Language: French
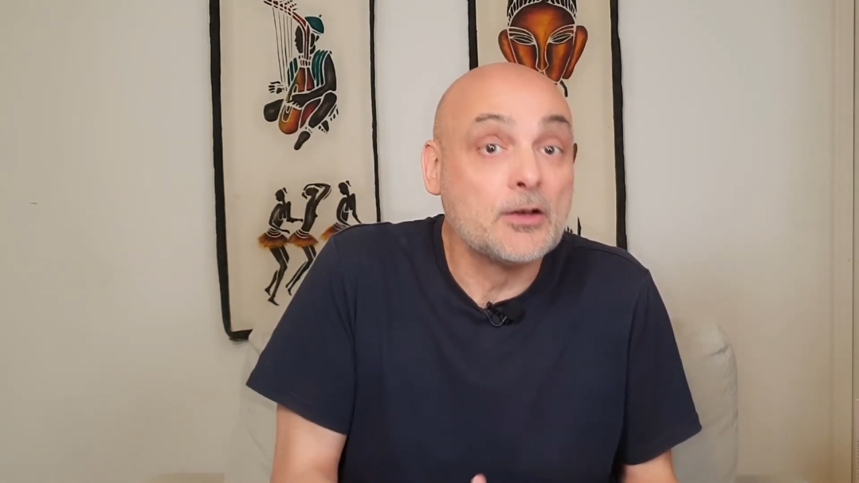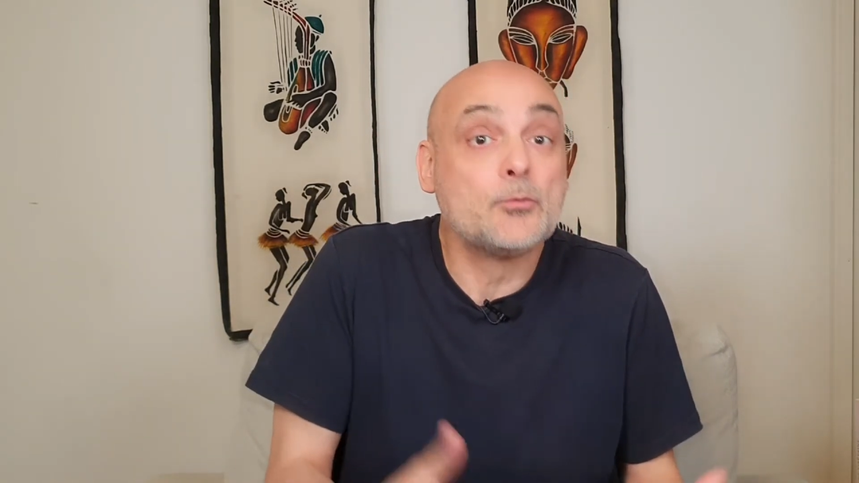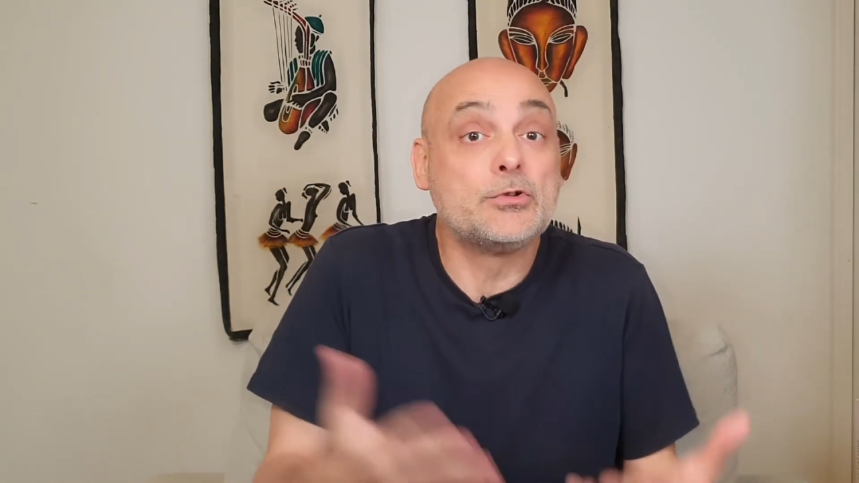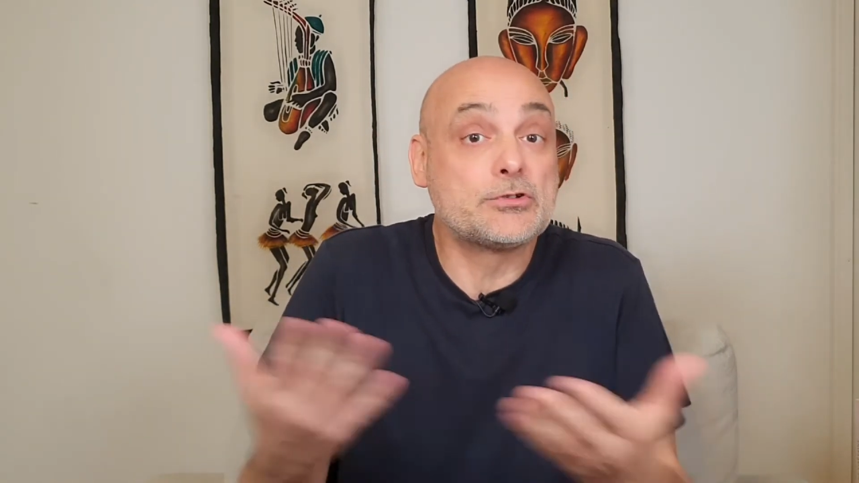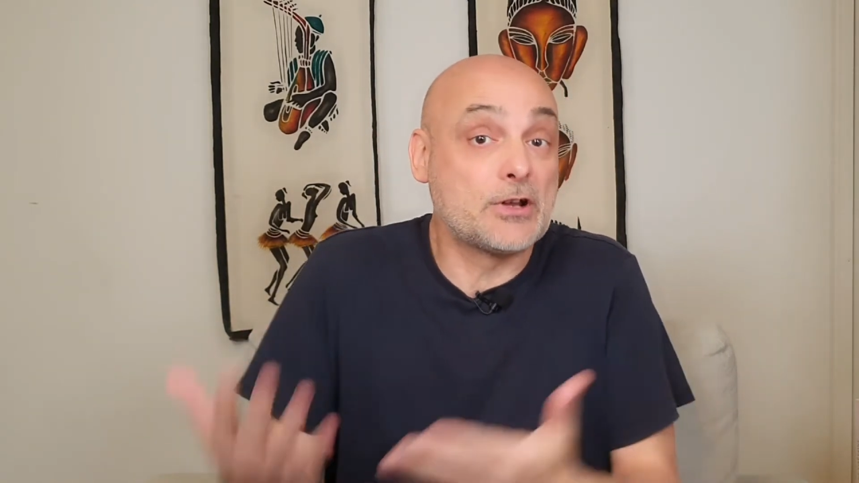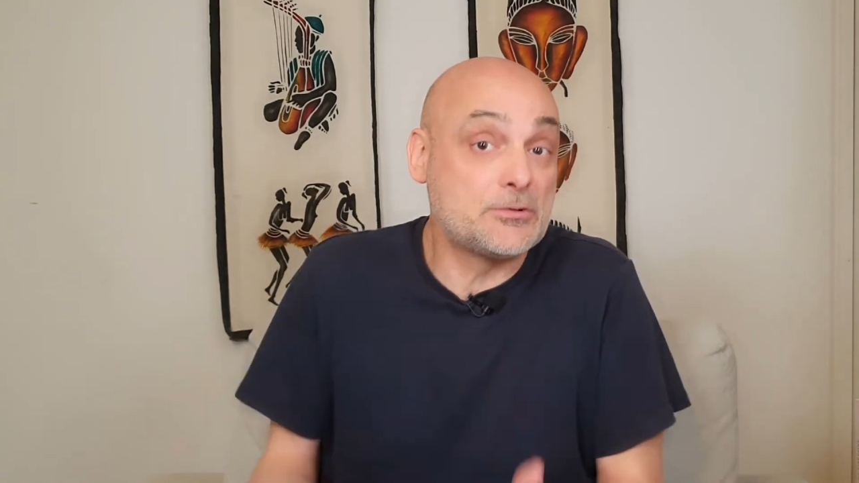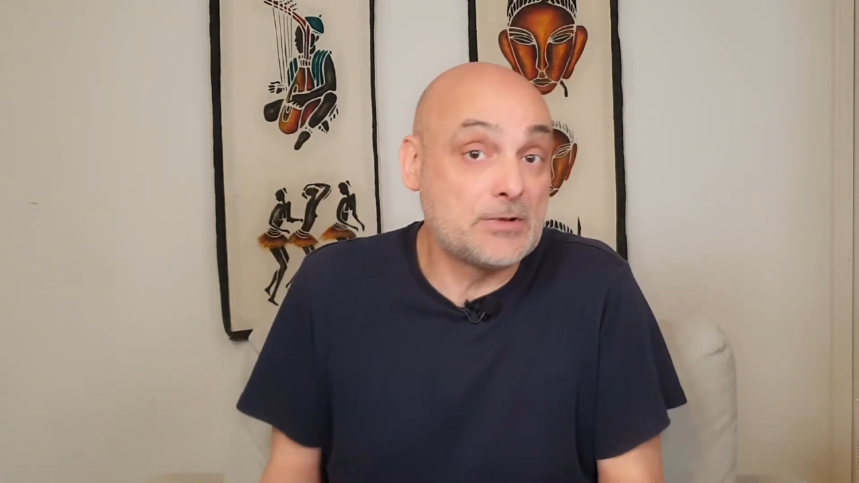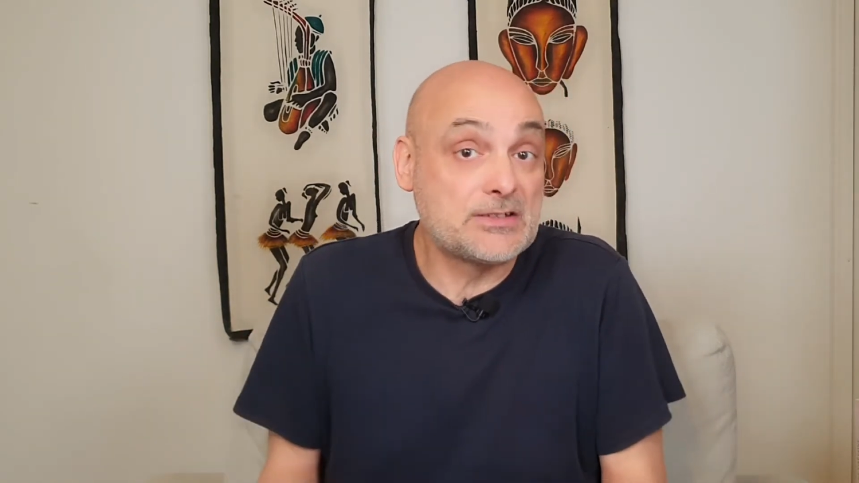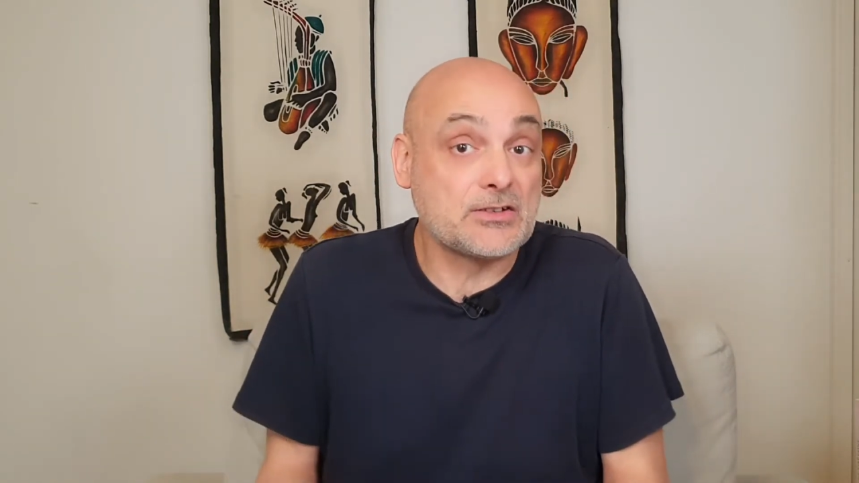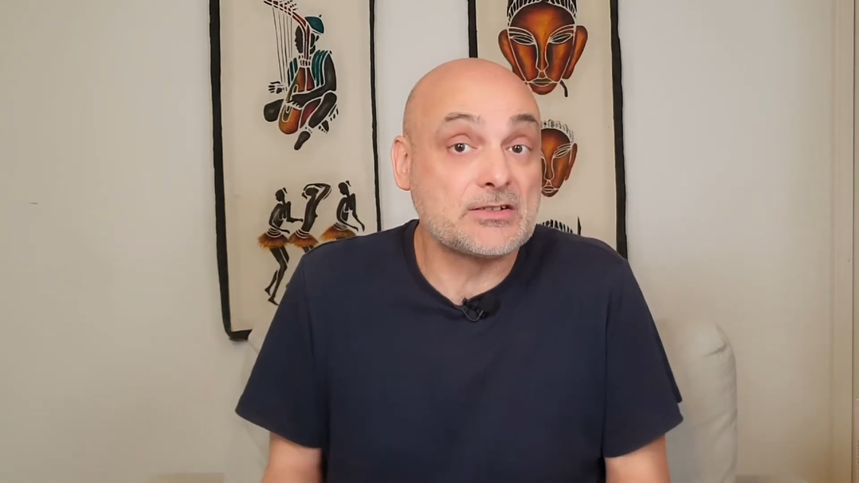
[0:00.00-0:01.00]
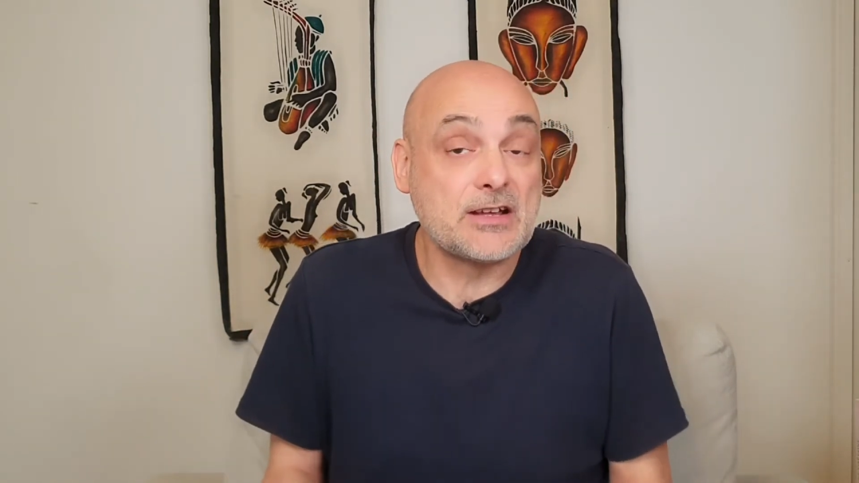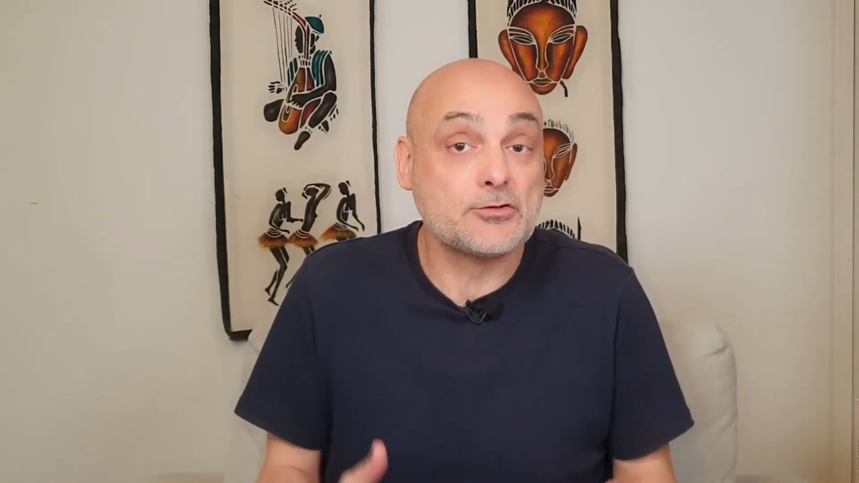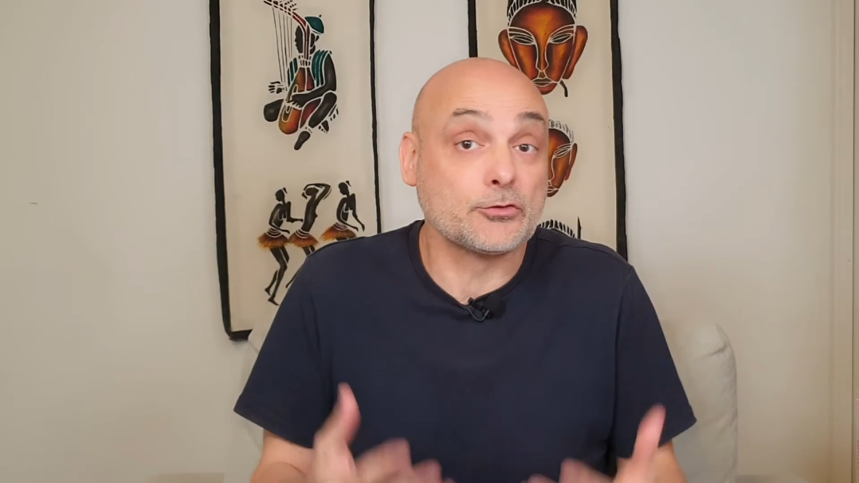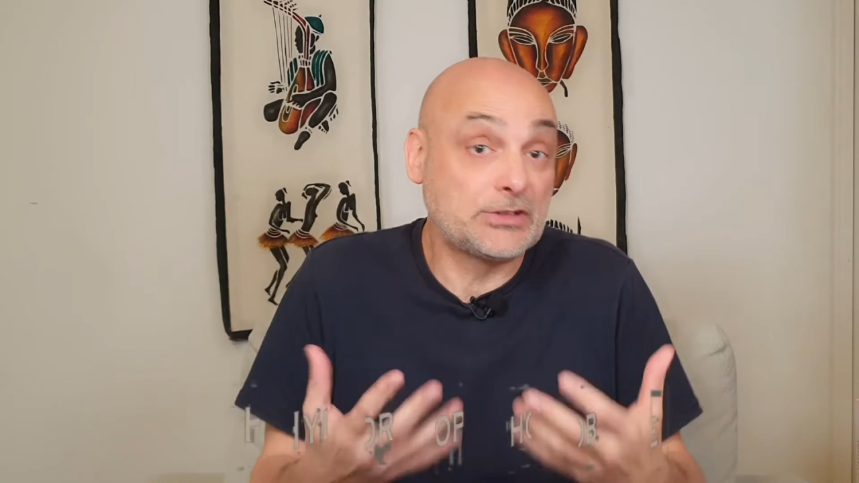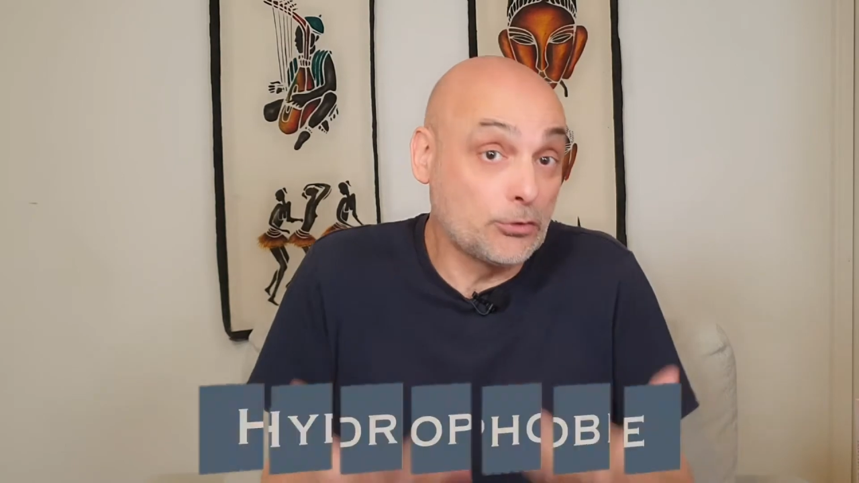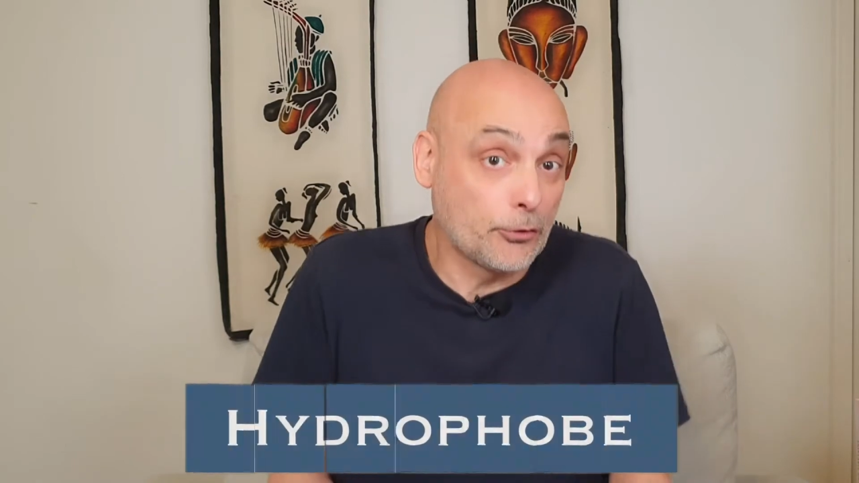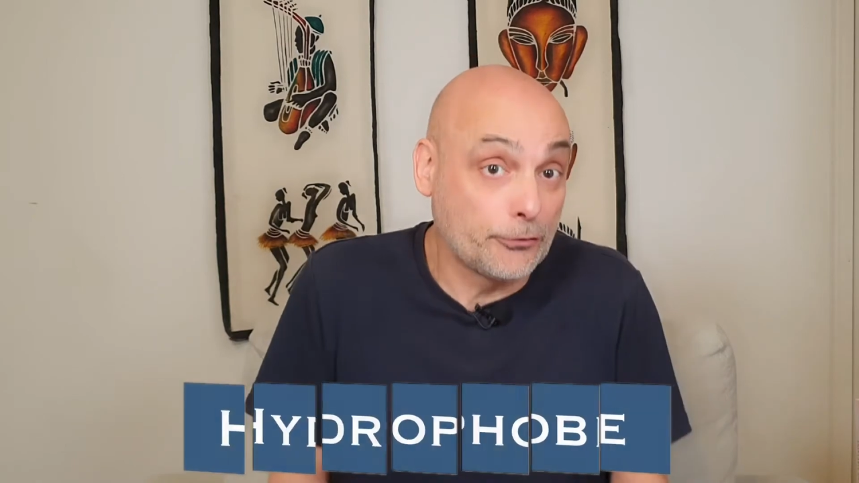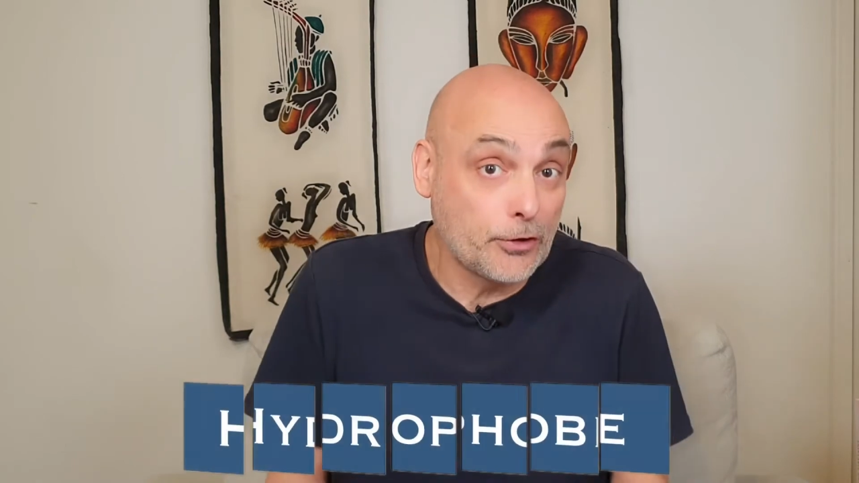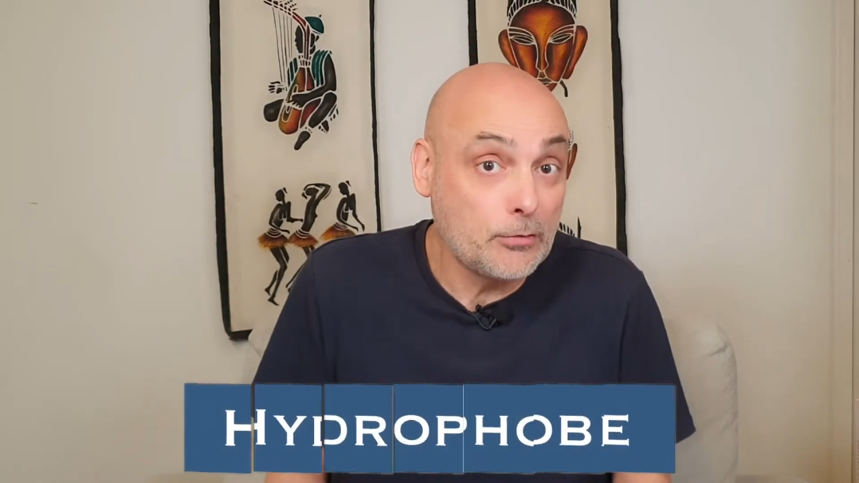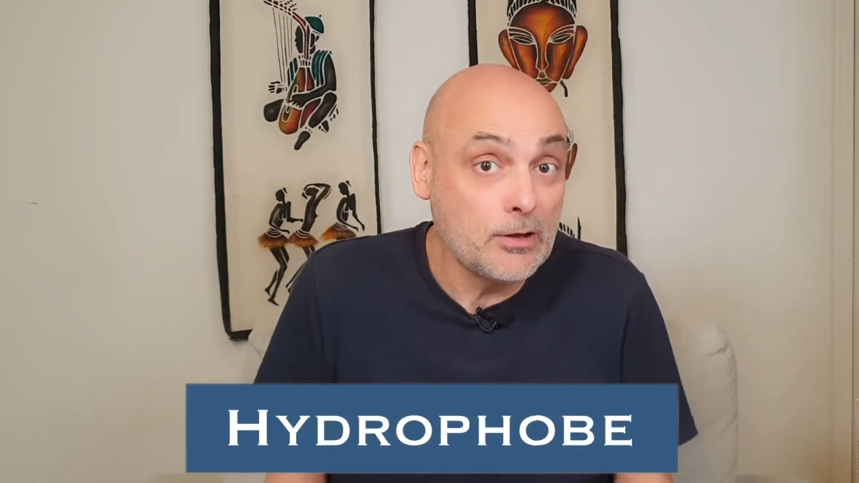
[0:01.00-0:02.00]
puisque les huiles essentielles sont
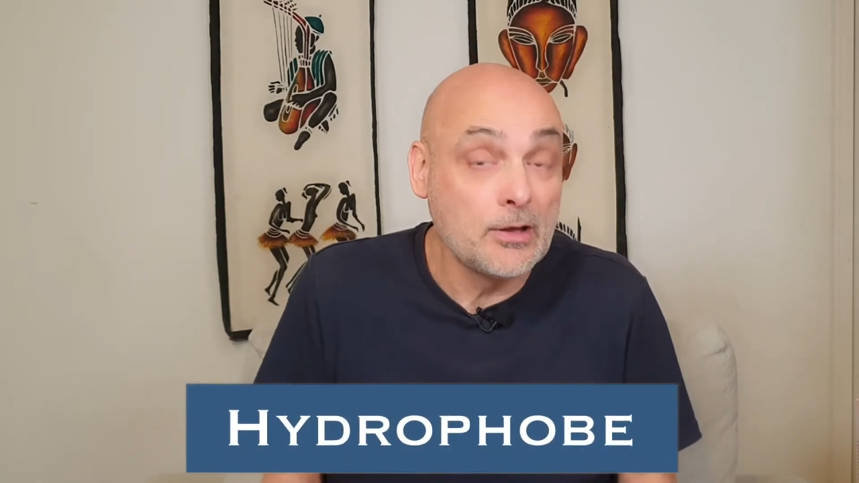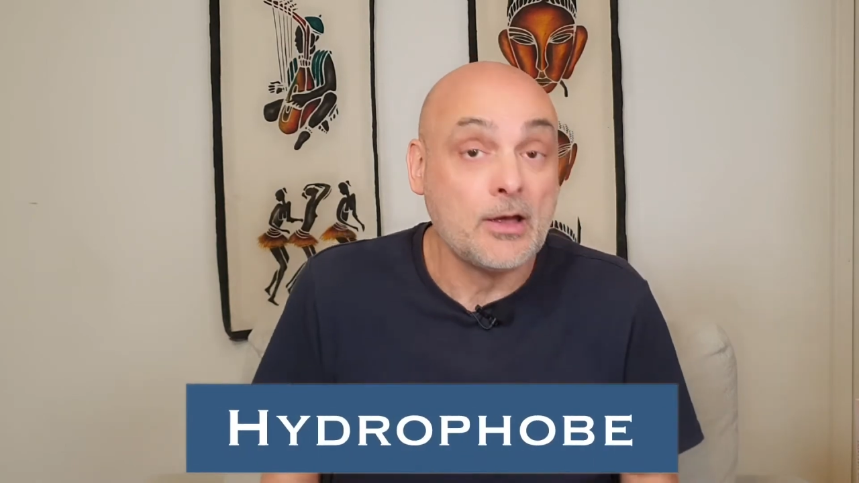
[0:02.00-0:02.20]
hydrophobes,